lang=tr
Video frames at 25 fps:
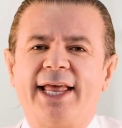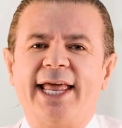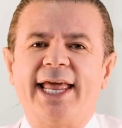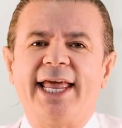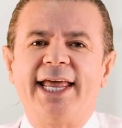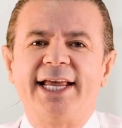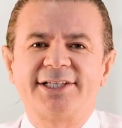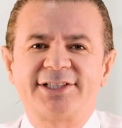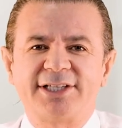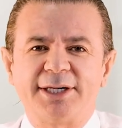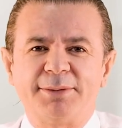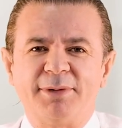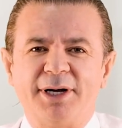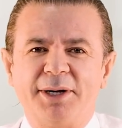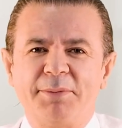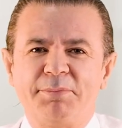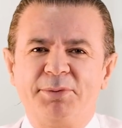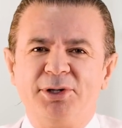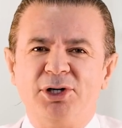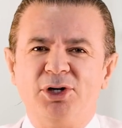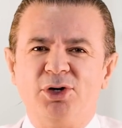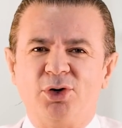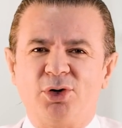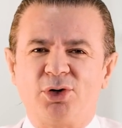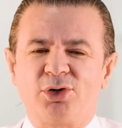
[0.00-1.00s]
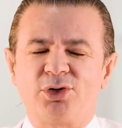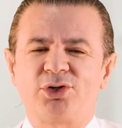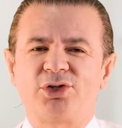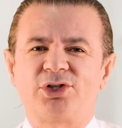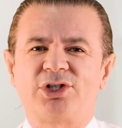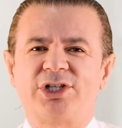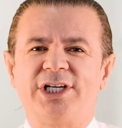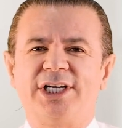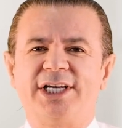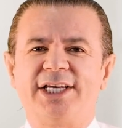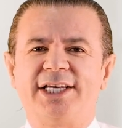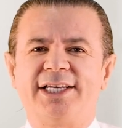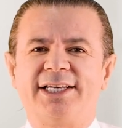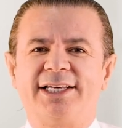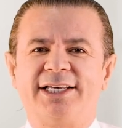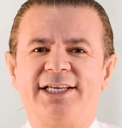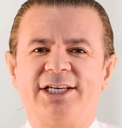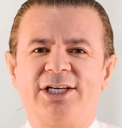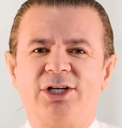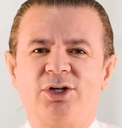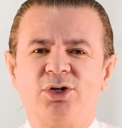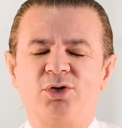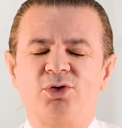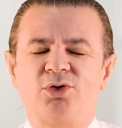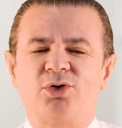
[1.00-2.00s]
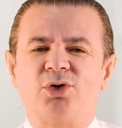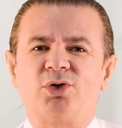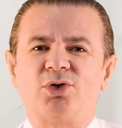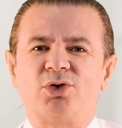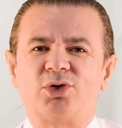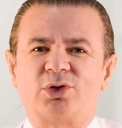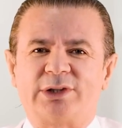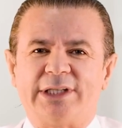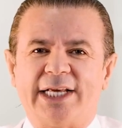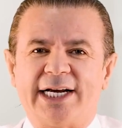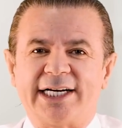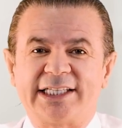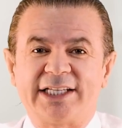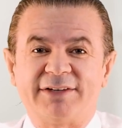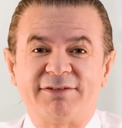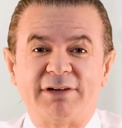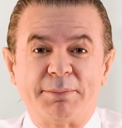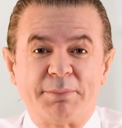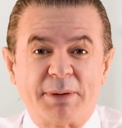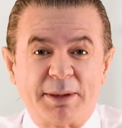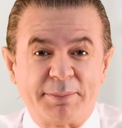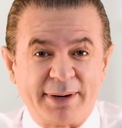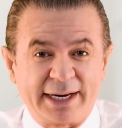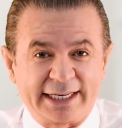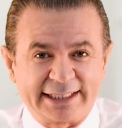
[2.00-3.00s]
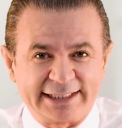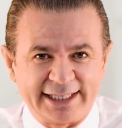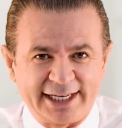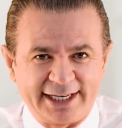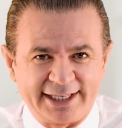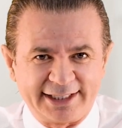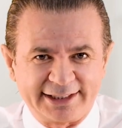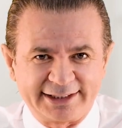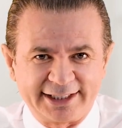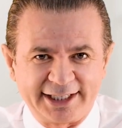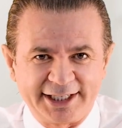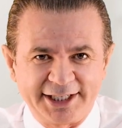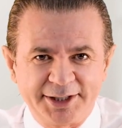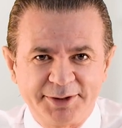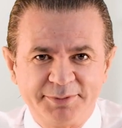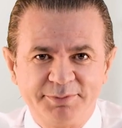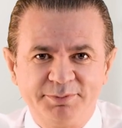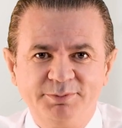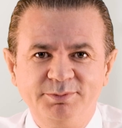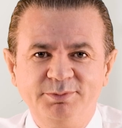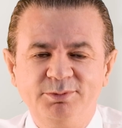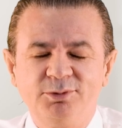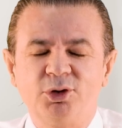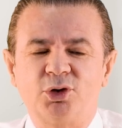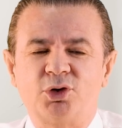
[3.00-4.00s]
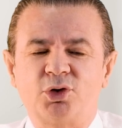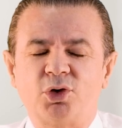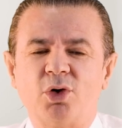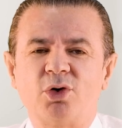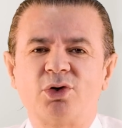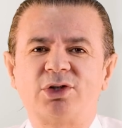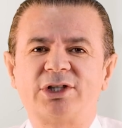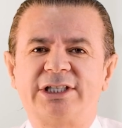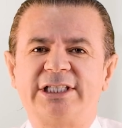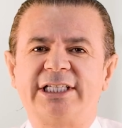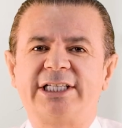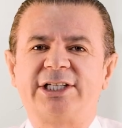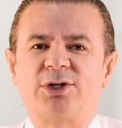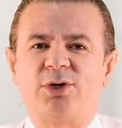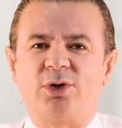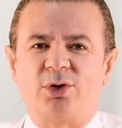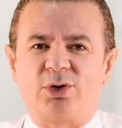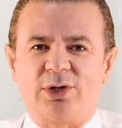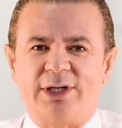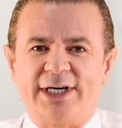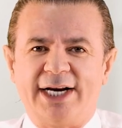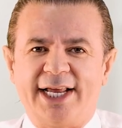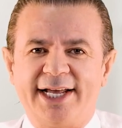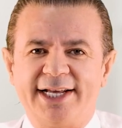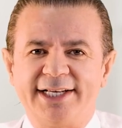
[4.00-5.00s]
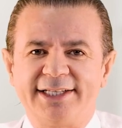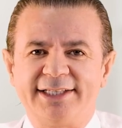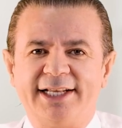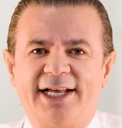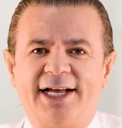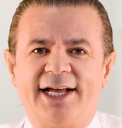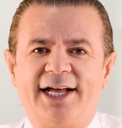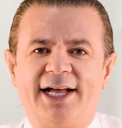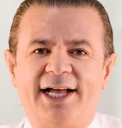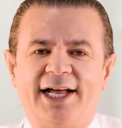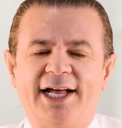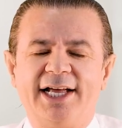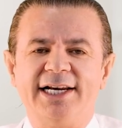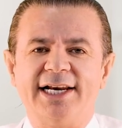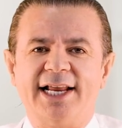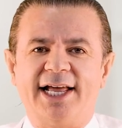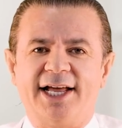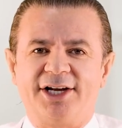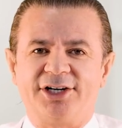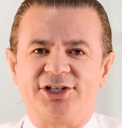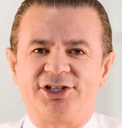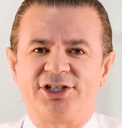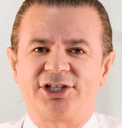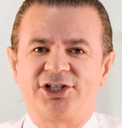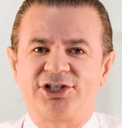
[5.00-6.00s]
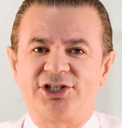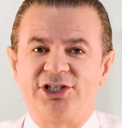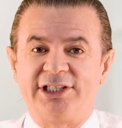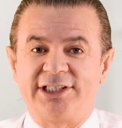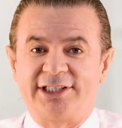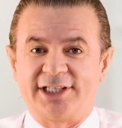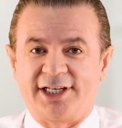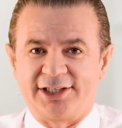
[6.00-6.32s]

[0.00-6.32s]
Egzama biliyoruz ki çocuklarda ve bebeklerde çok sık görülen alerjik cilt